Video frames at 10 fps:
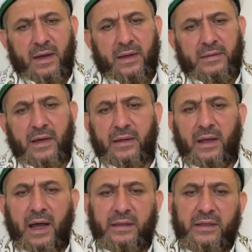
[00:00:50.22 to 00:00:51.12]

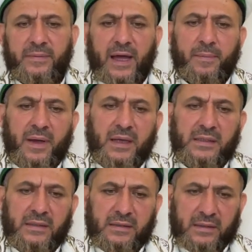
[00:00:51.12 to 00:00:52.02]
نقرأ حديث ابن
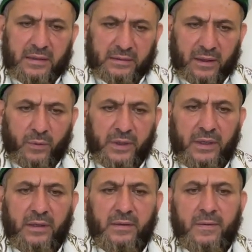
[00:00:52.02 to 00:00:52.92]
عباس
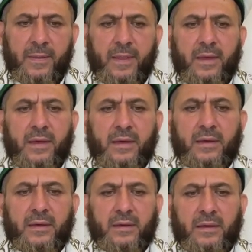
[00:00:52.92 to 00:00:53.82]
الطويل
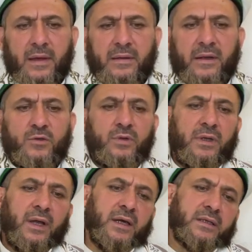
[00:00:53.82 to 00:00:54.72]
أن رسول
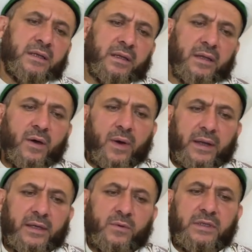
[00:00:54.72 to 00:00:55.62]
الله صلى الله
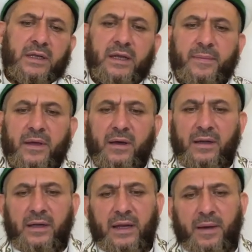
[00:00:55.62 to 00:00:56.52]
عليه وسلم
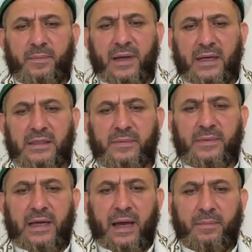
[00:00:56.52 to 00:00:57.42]
قال للعباس
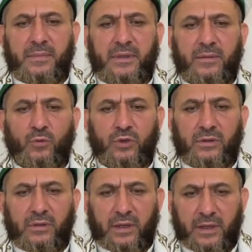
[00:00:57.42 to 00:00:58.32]
بن عبد
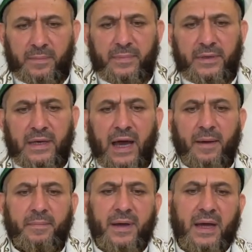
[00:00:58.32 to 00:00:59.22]
المطلب يا
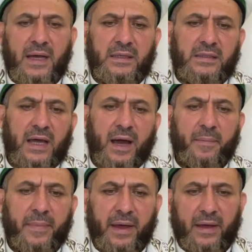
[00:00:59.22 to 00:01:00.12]
عباس يا
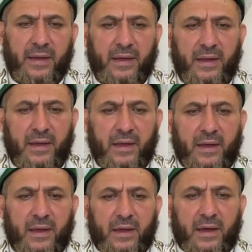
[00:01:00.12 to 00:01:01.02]
عماه
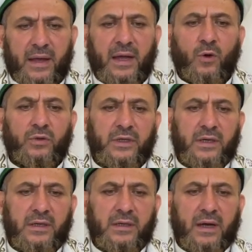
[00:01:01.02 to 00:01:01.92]
ألا
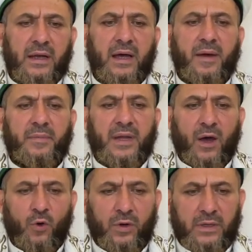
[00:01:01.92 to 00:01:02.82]
أعطيك ألا
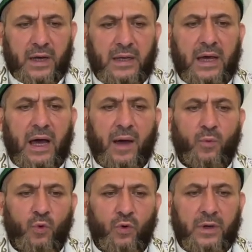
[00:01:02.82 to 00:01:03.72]
أمنحك ألا
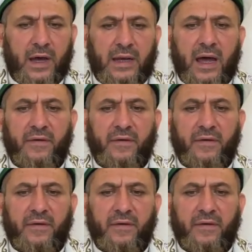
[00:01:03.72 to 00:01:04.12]
أحبوك ألا